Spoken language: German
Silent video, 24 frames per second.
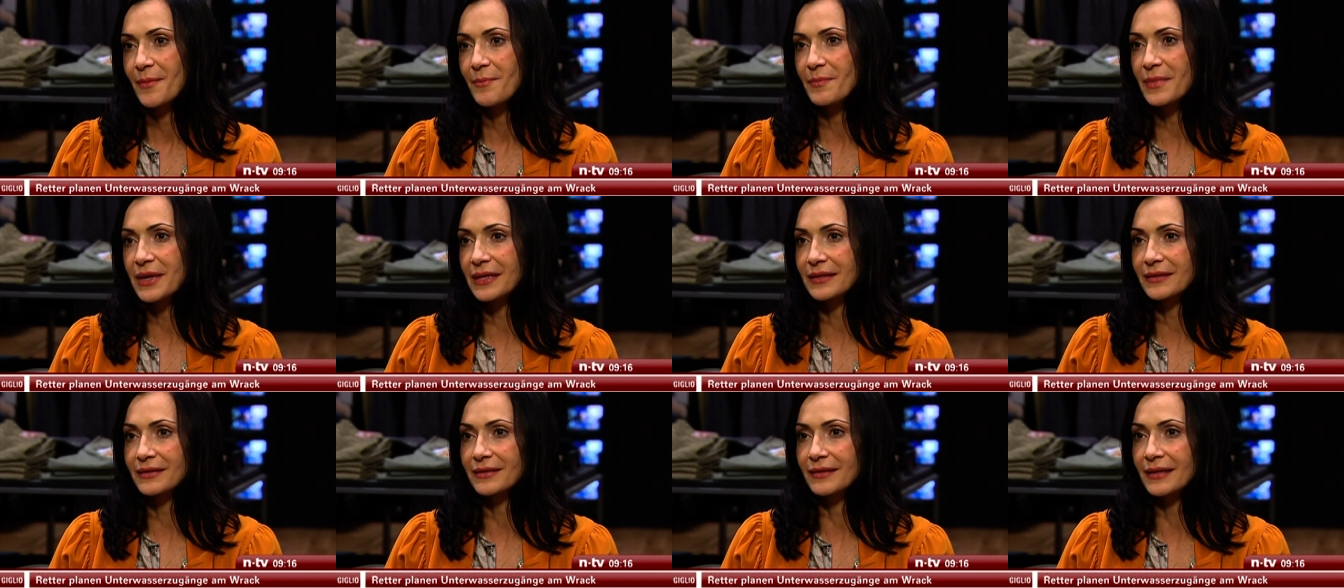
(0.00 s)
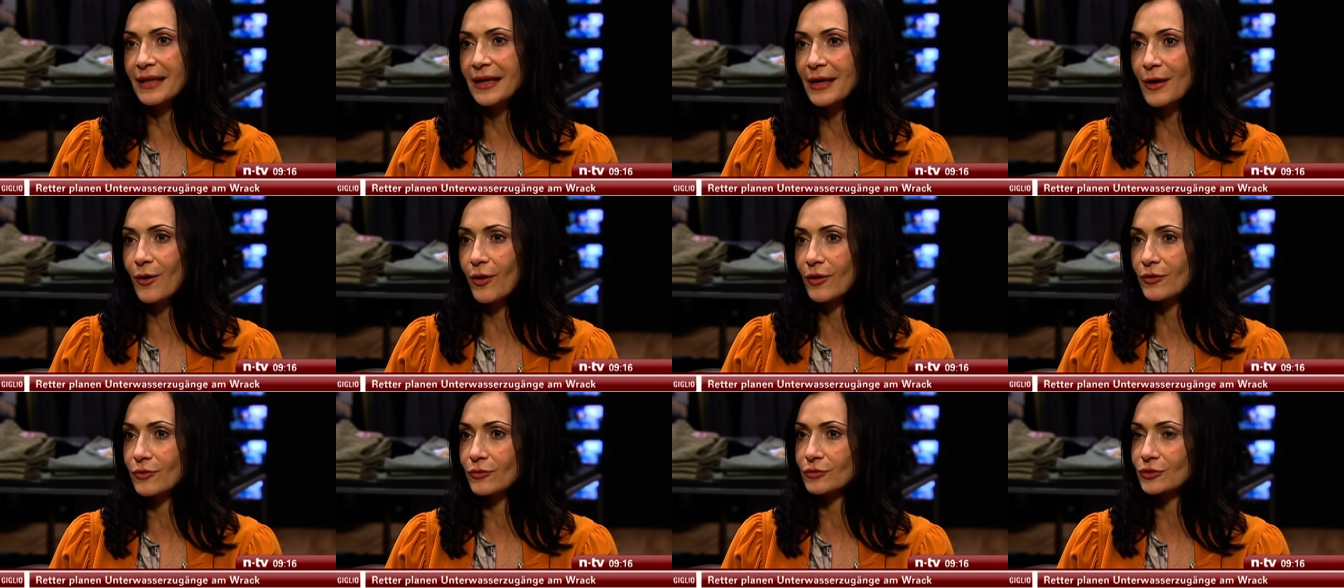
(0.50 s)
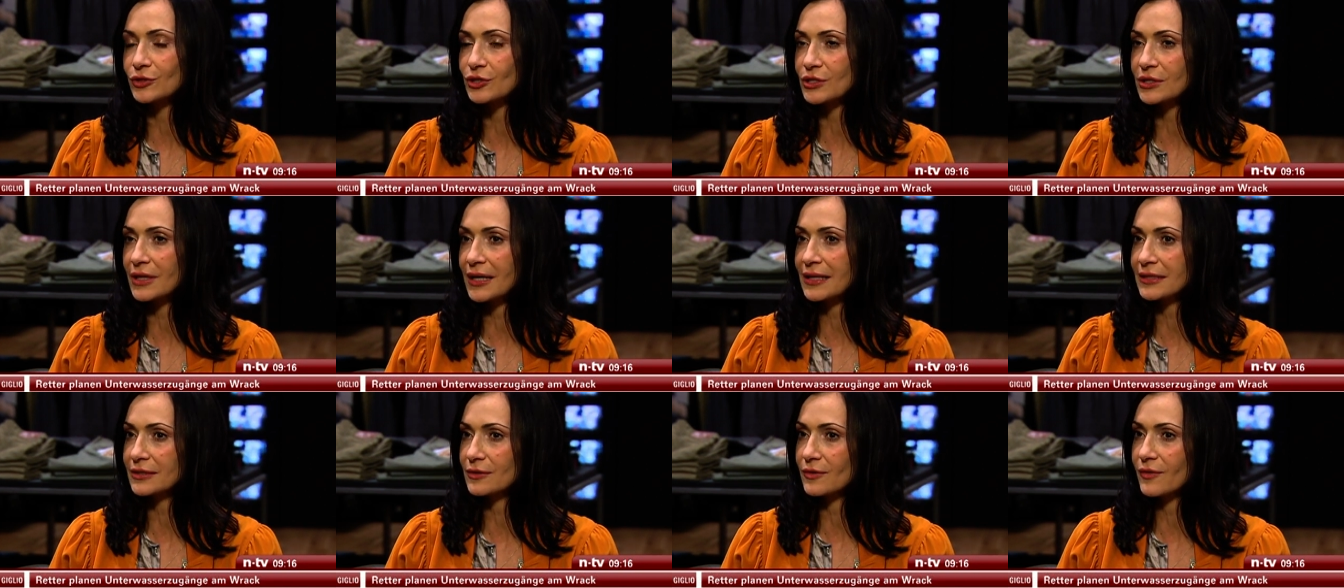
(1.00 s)
mit Neon und
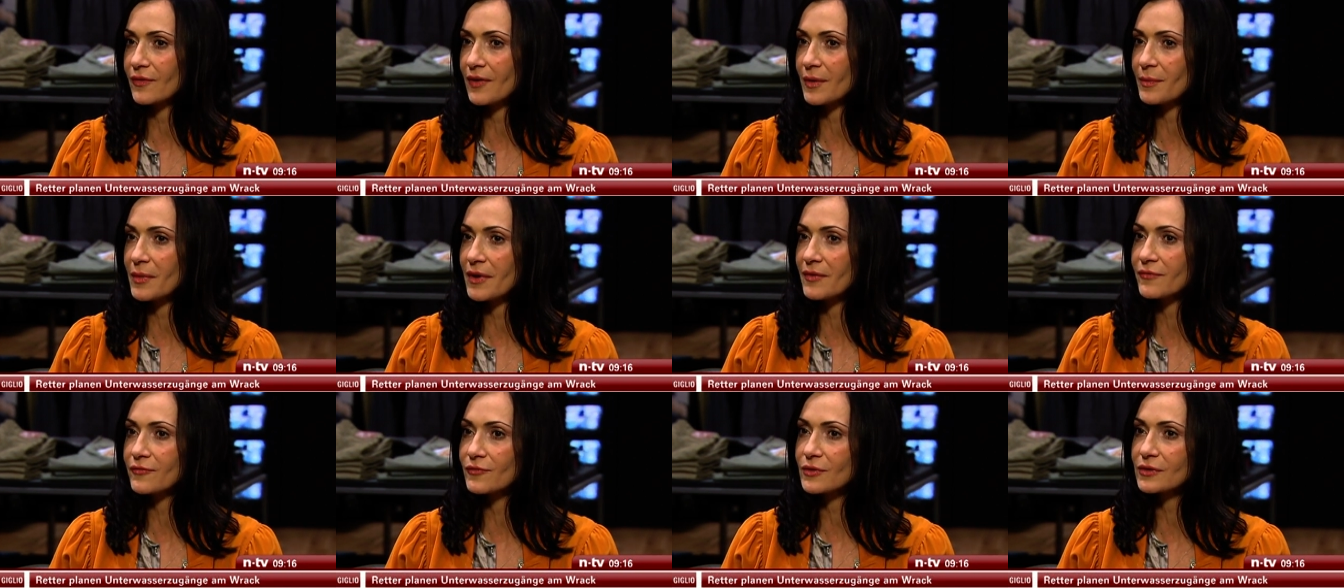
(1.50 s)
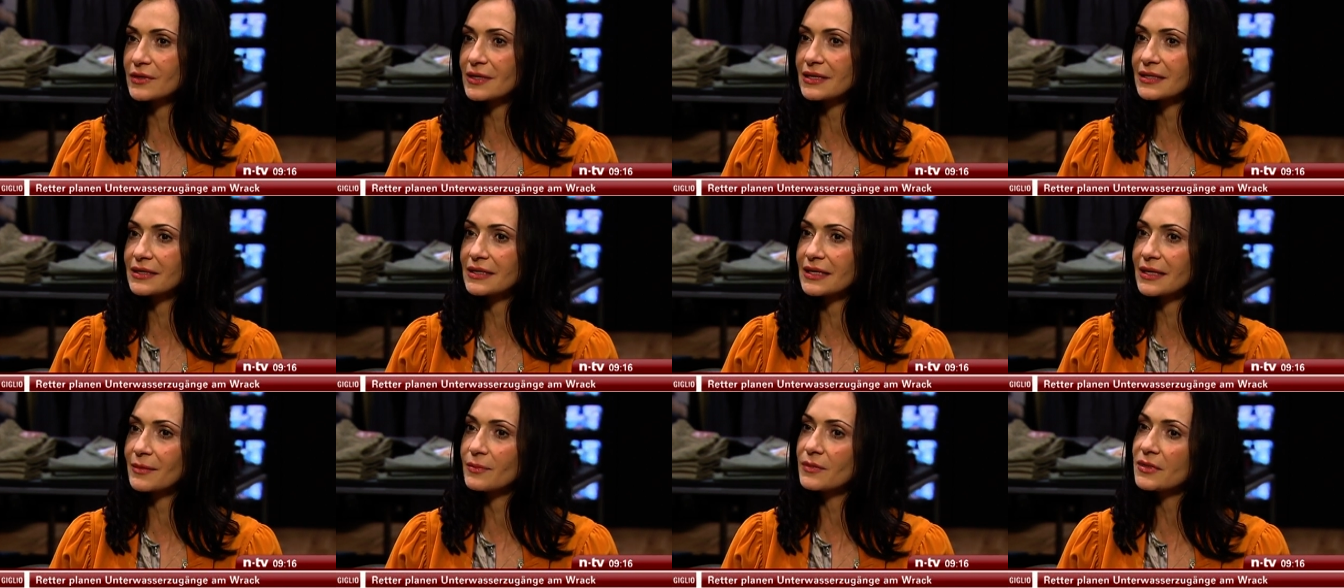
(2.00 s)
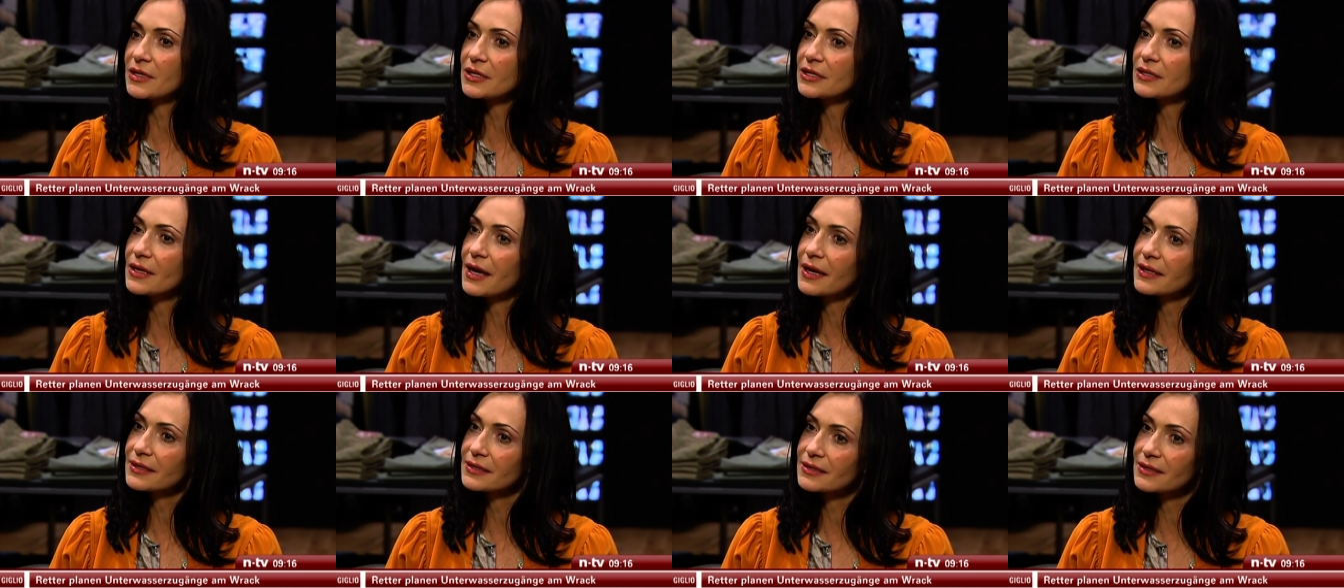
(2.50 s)
Strass, auf einmal wirkt das eben
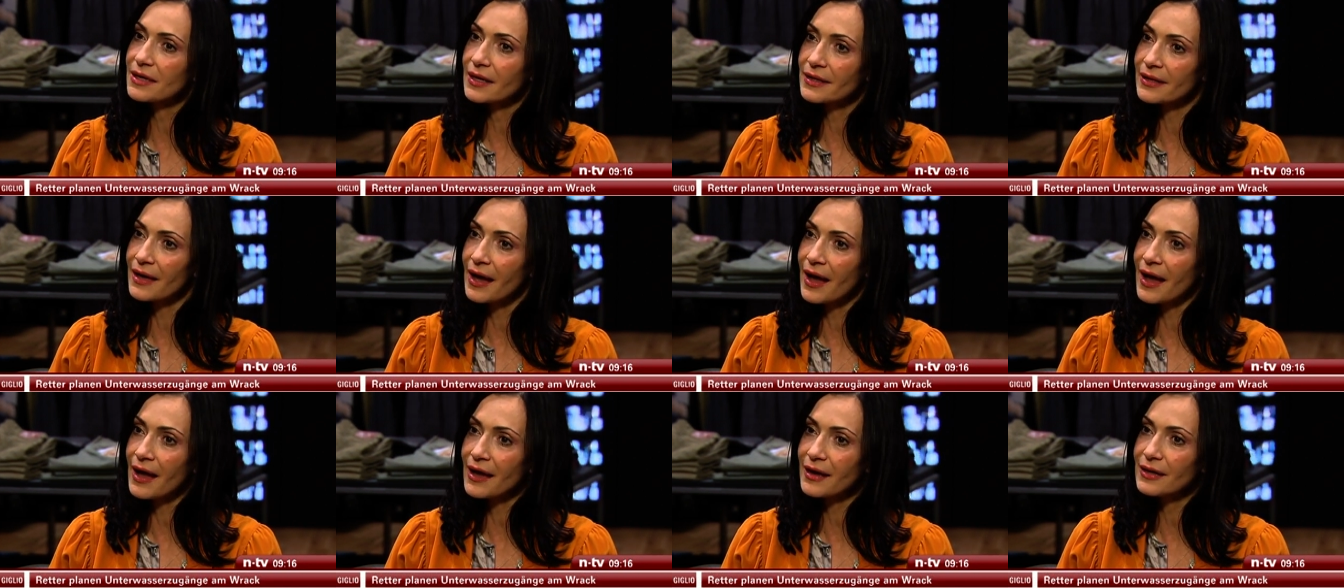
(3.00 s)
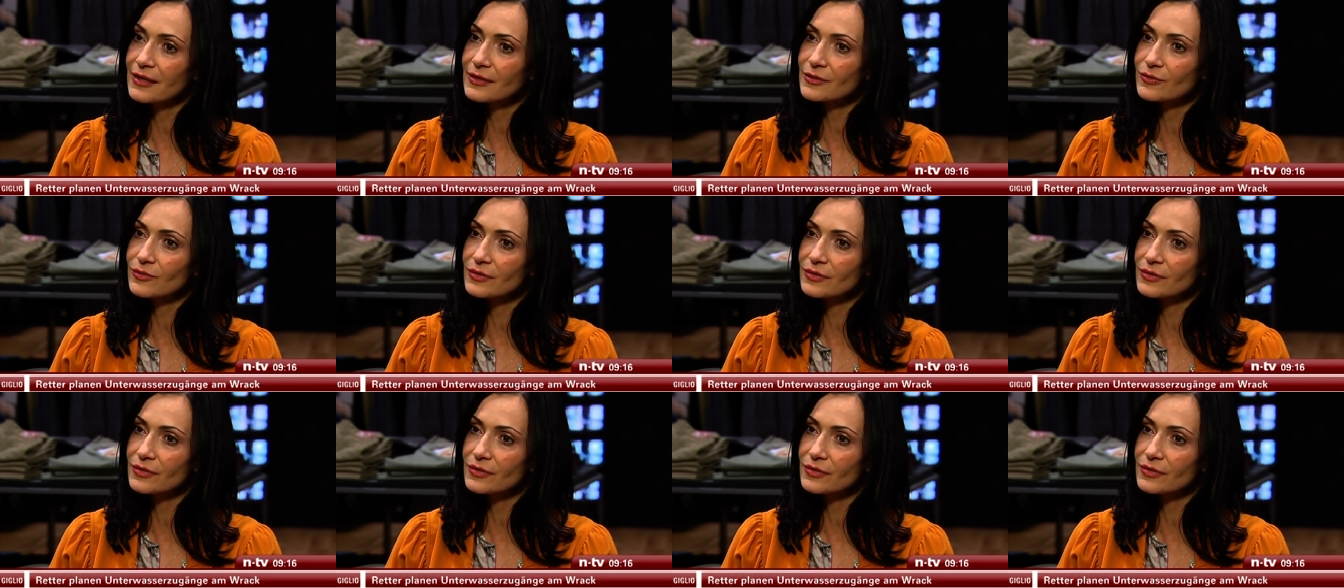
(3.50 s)
nicht 80er Jahre,